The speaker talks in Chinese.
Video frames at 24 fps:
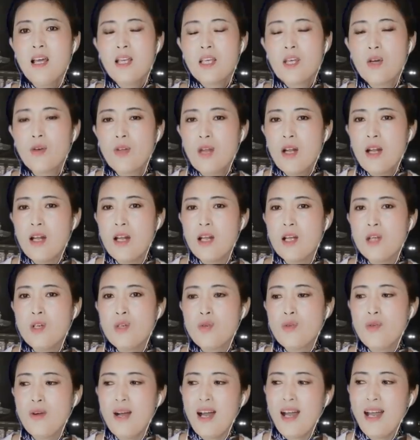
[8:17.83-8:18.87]
有的人
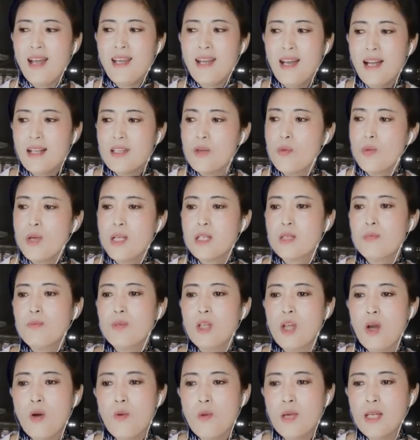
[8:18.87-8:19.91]
说：“哎呀，你为什
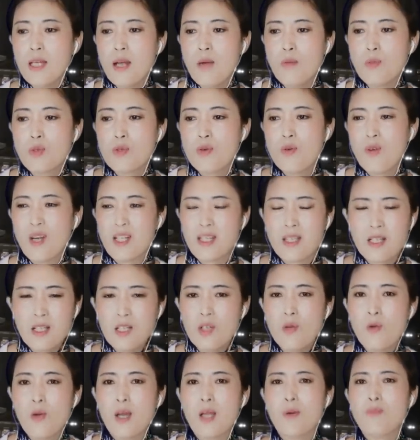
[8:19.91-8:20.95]
么要为他们说话？”其
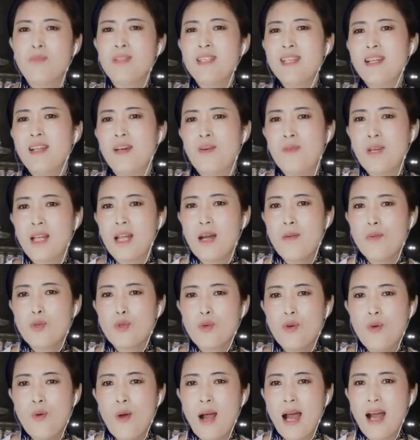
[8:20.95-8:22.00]
实我也不见得为他们
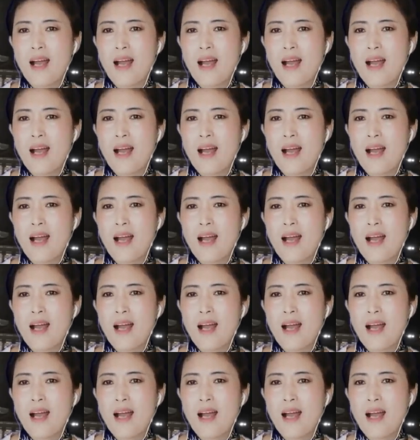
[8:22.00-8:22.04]
说话。